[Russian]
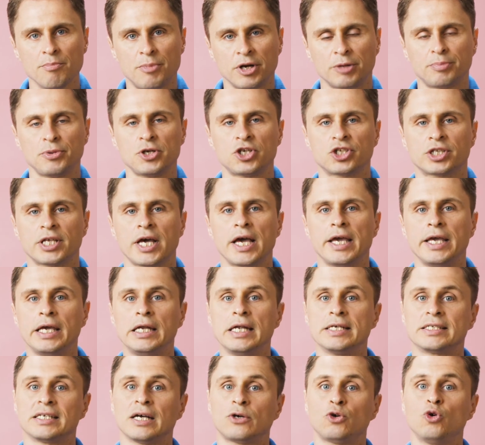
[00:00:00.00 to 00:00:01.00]
предпочитая
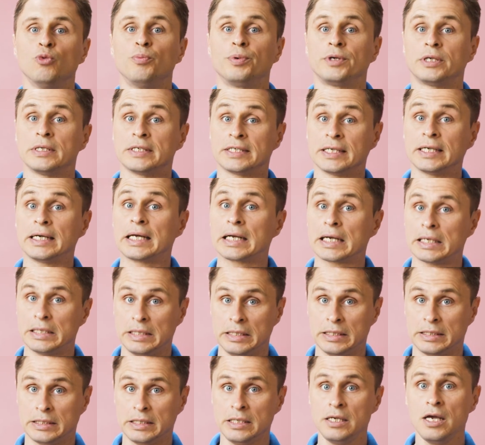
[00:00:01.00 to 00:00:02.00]
или закупки за
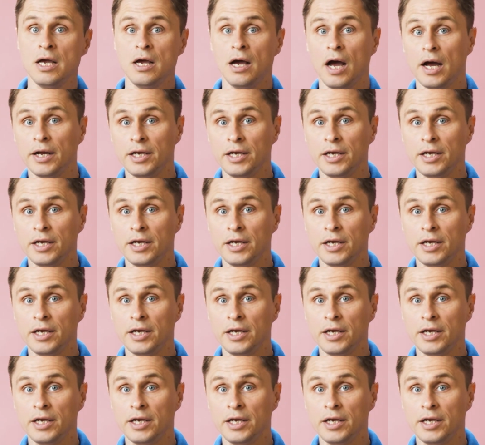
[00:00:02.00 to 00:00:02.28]
границей,